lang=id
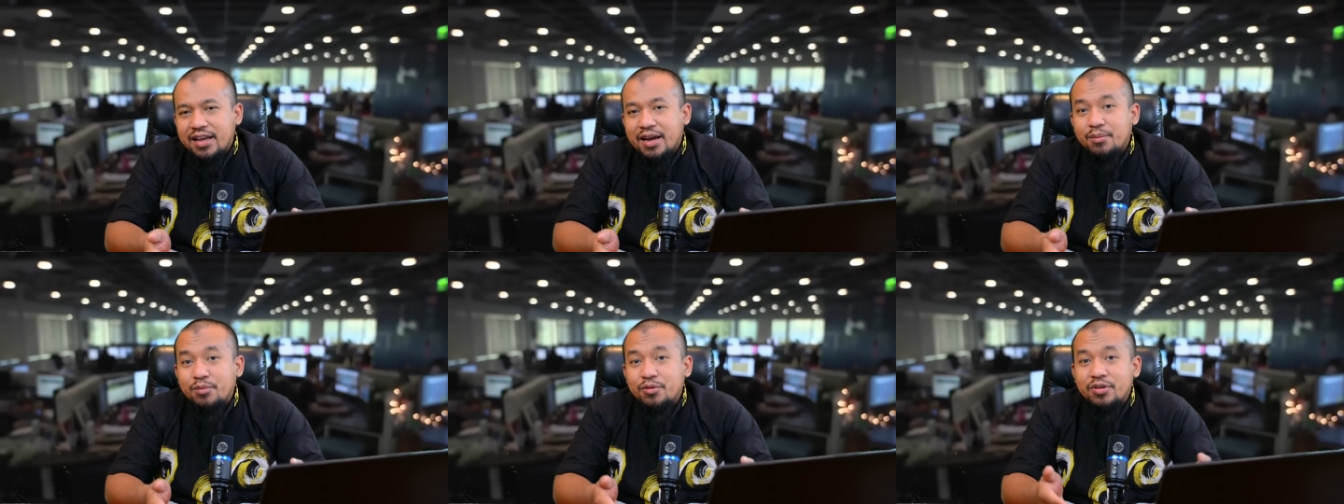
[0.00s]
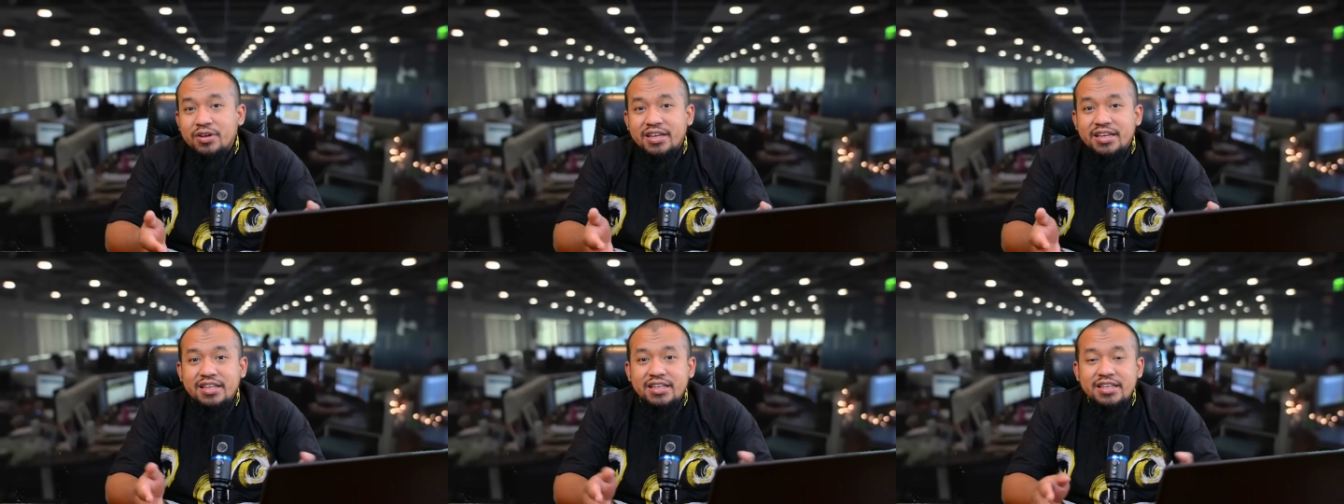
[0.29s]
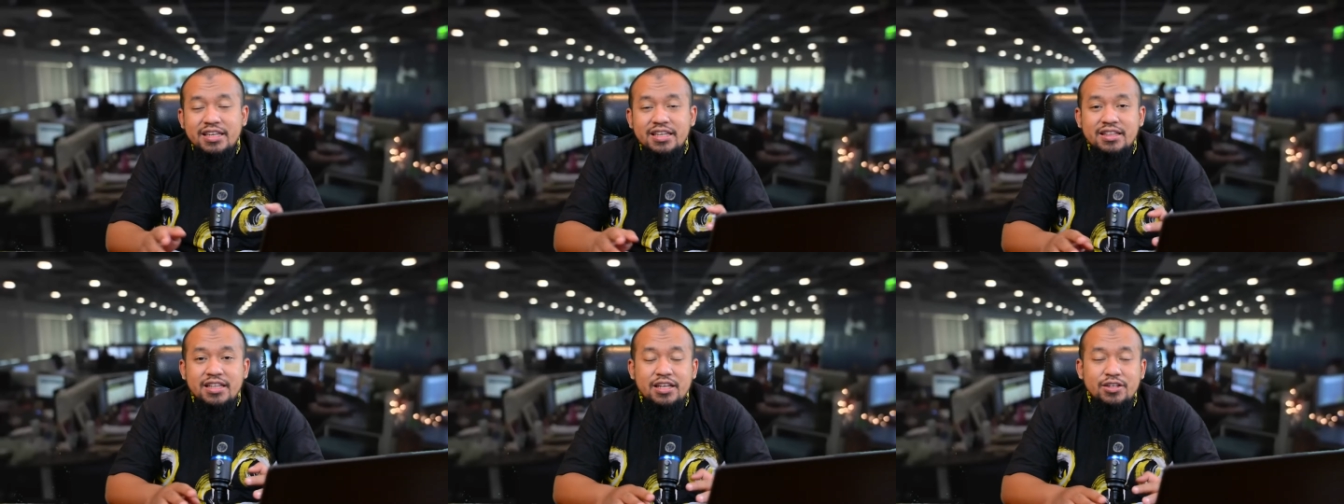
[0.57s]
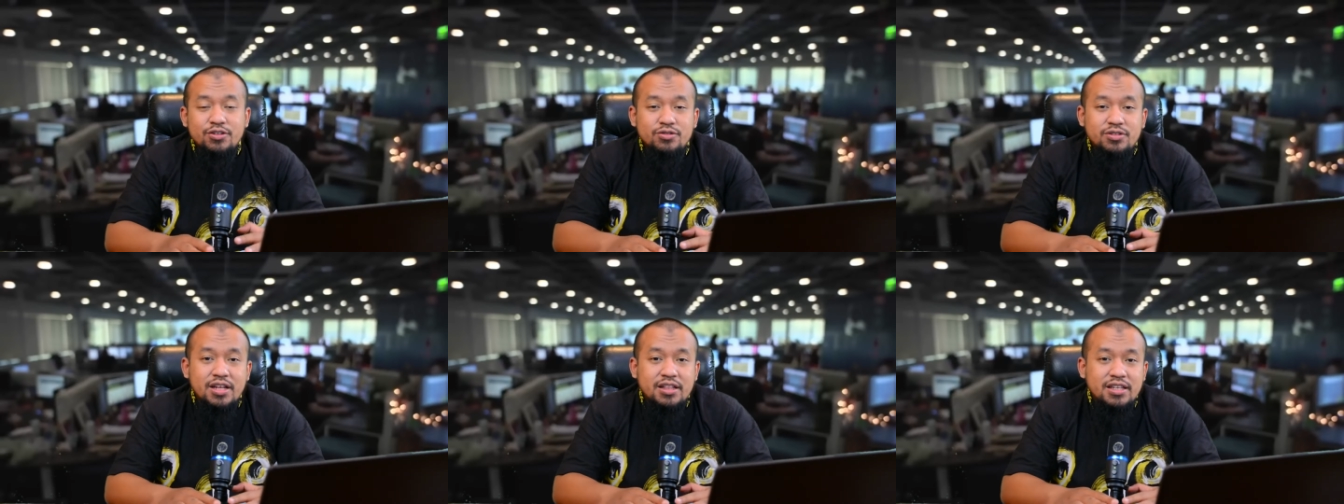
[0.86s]
yang mungkin kita
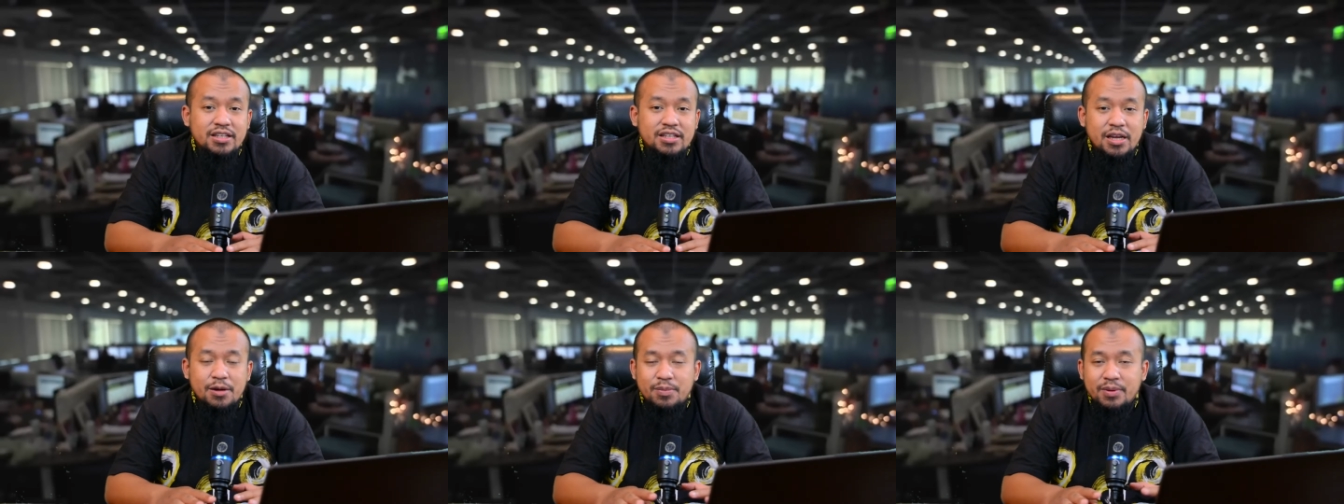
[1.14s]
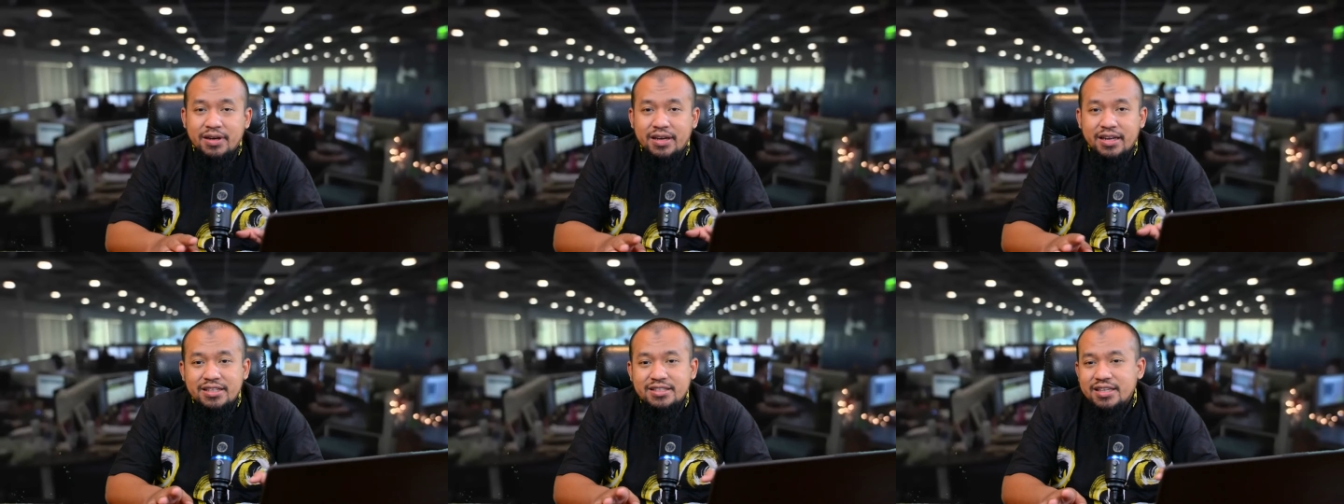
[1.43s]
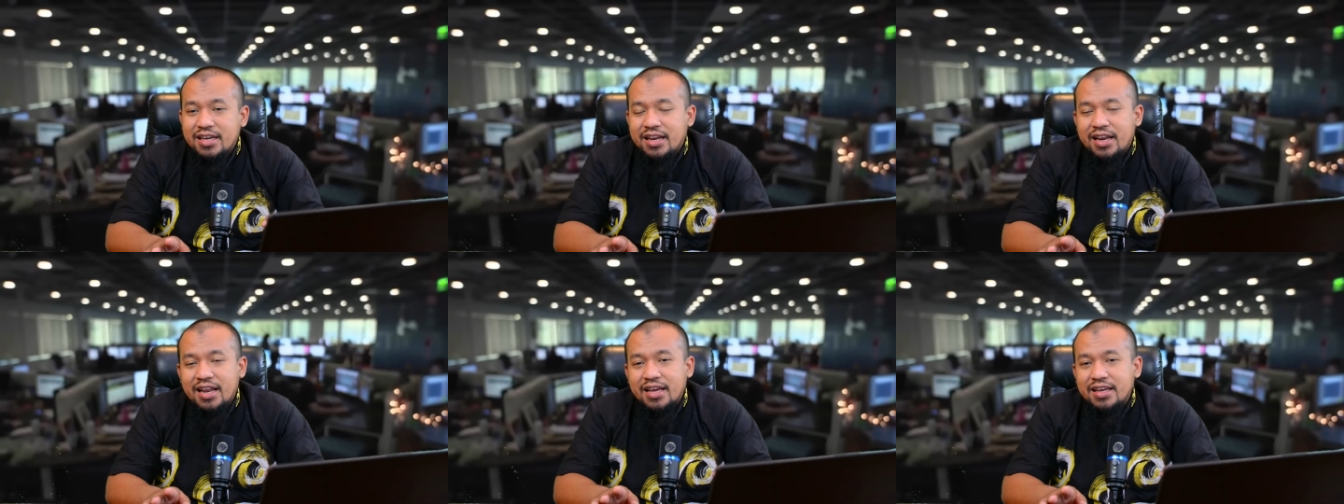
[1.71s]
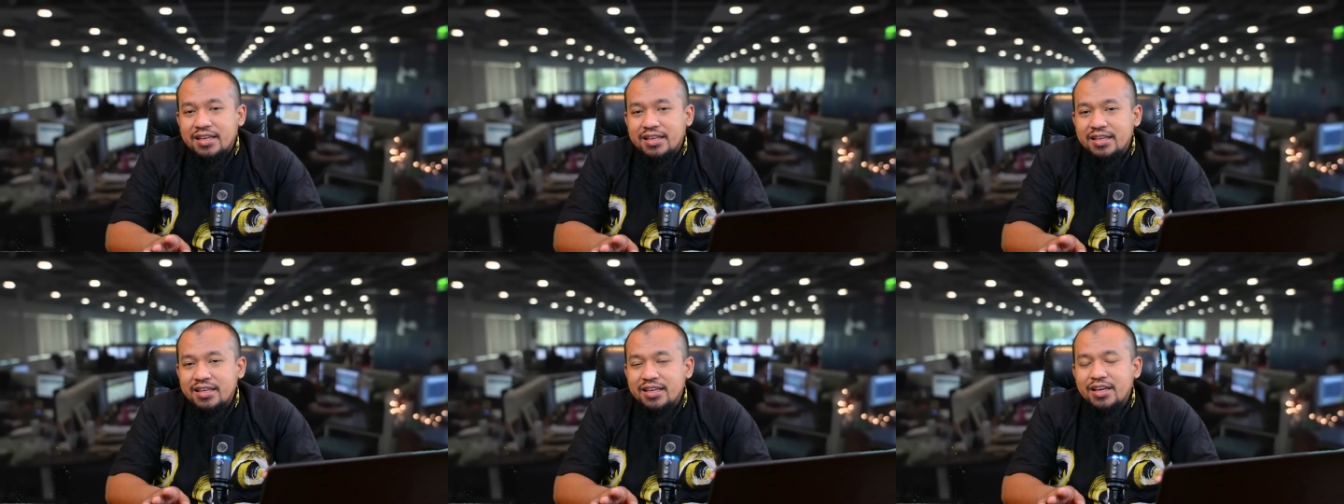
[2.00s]
sudah tidak bekerja
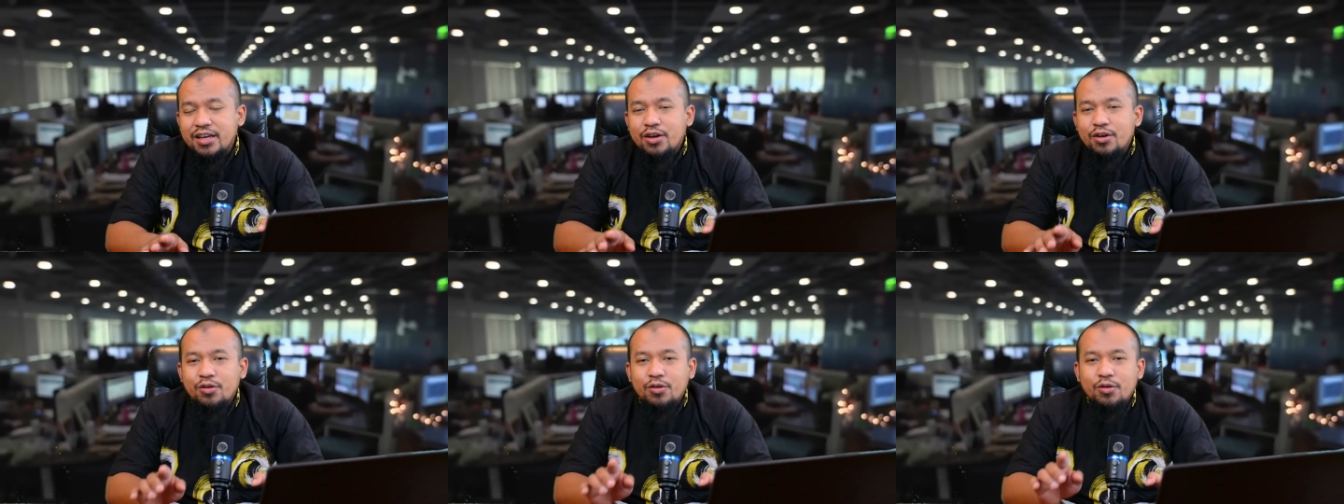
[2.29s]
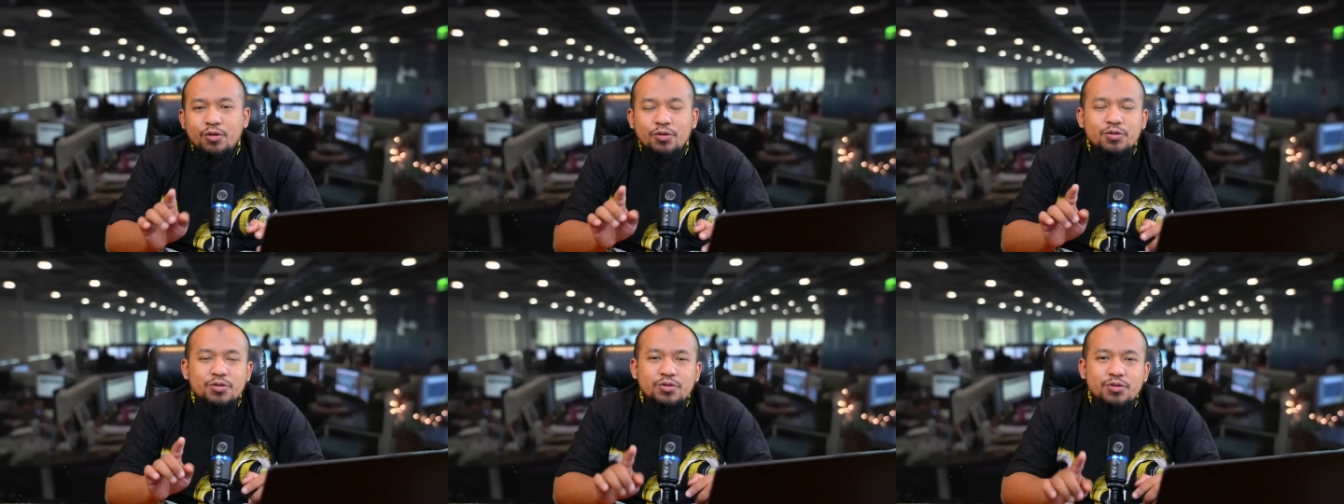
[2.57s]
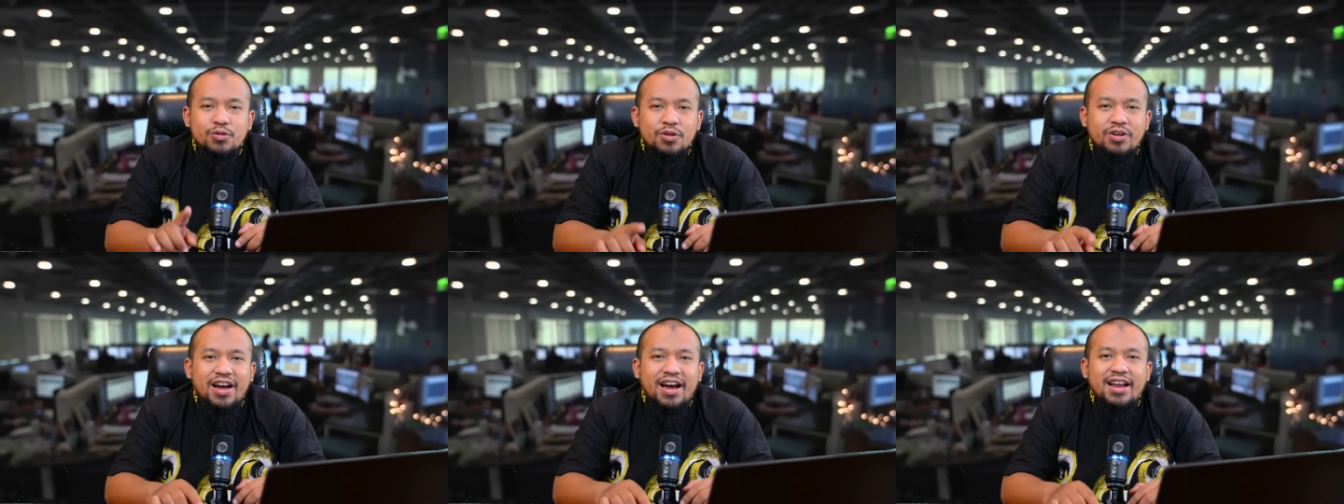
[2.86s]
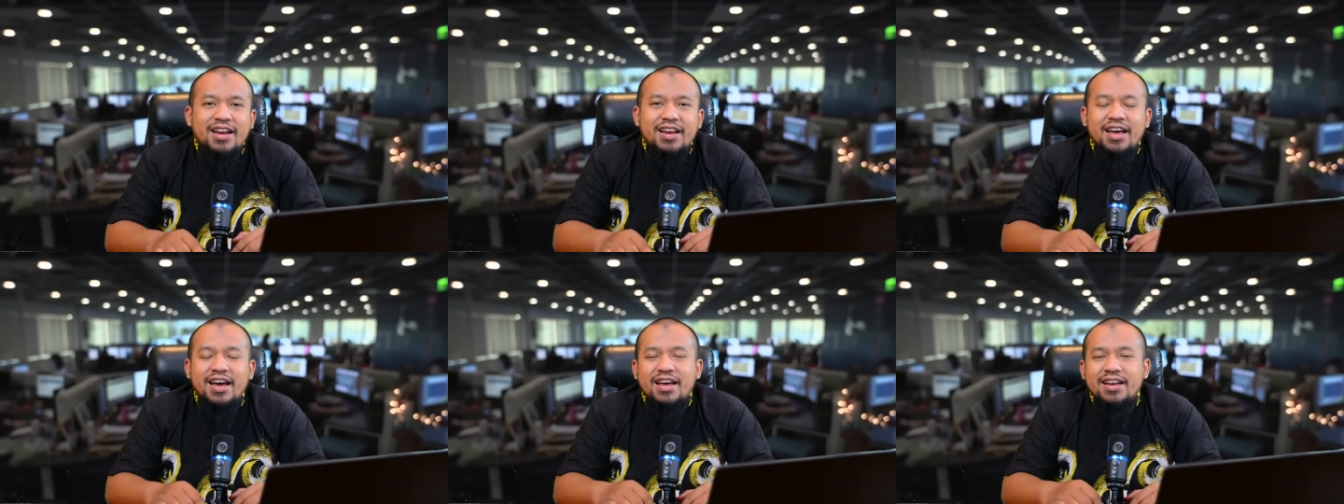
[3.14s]
lagi untuk
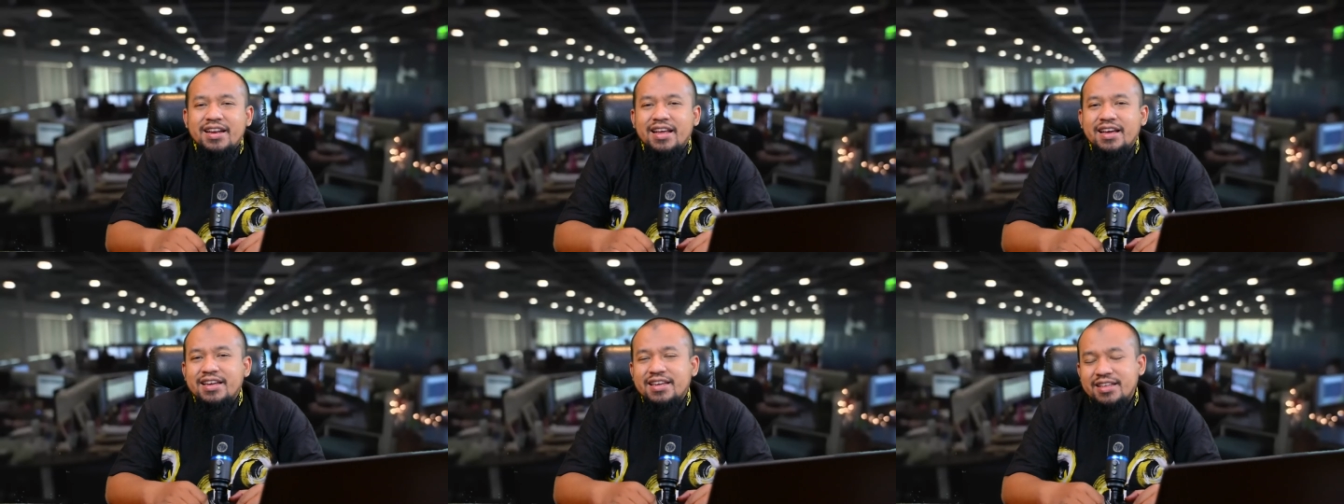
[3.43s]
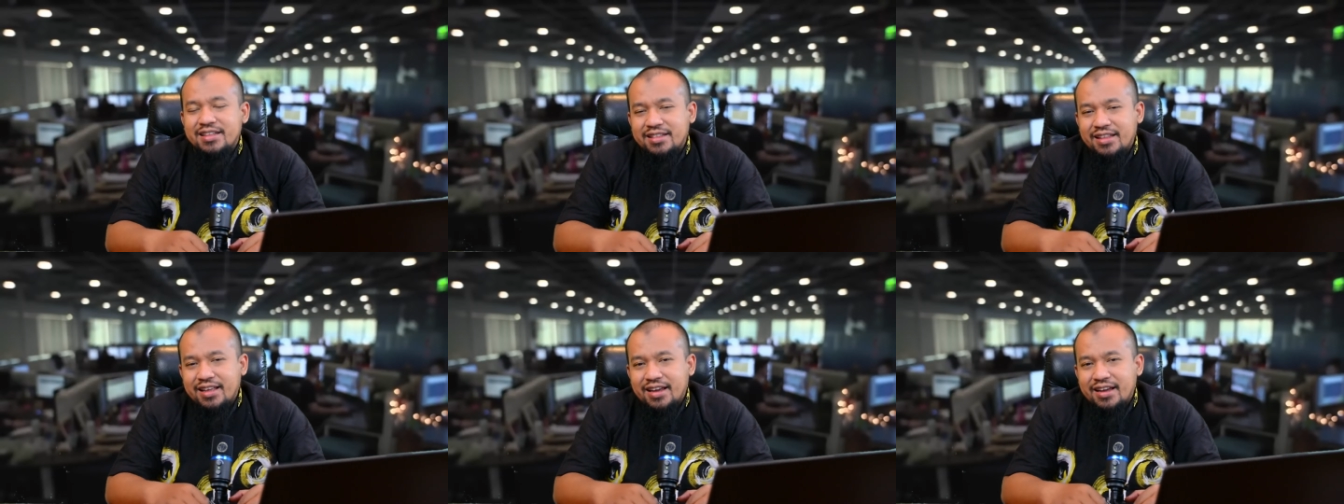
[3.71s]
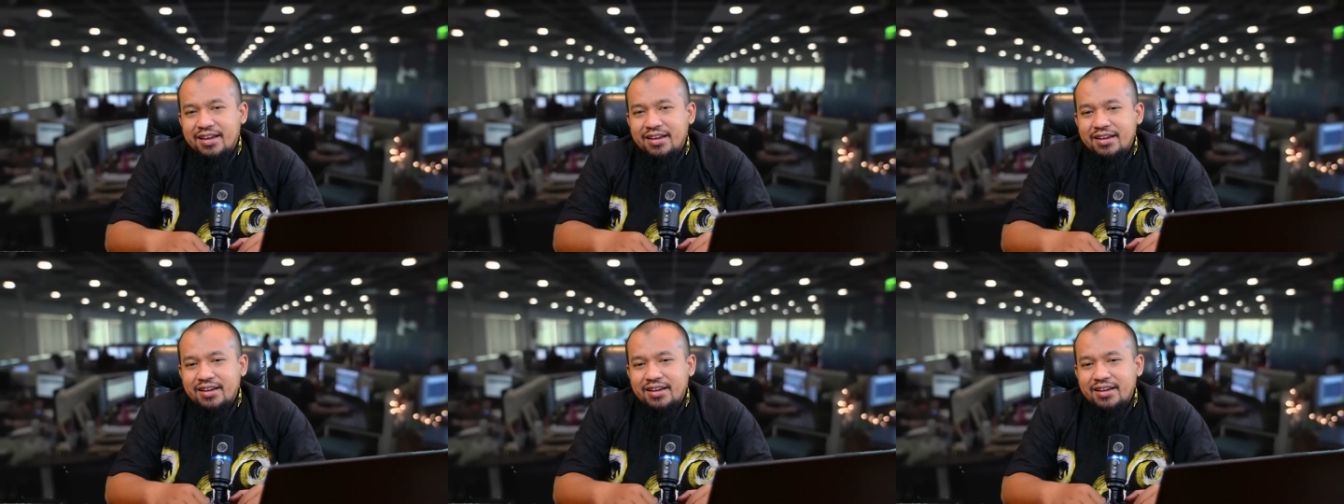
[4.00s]
anak-anak kita.